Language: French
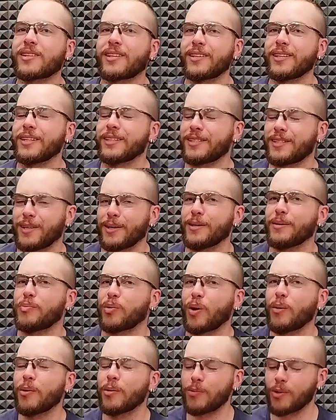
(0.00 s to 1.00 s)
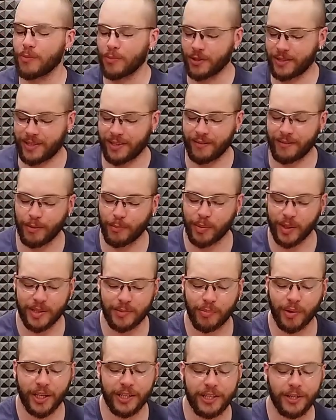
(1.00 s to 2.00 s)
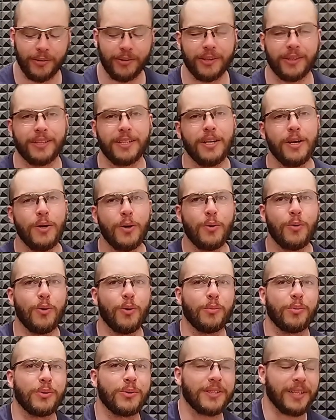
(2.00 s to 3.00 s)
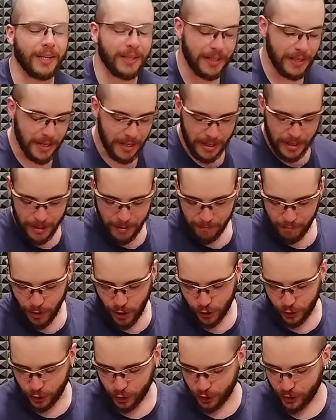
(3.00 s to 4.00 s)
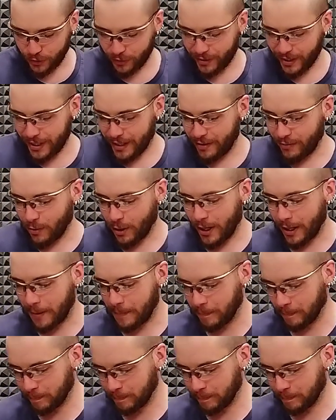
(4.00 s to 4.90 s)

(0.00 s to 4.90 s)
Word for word: c'est probablement que ça va pas être brillant. Hein. Oh putain. Bon, je vais aller voir.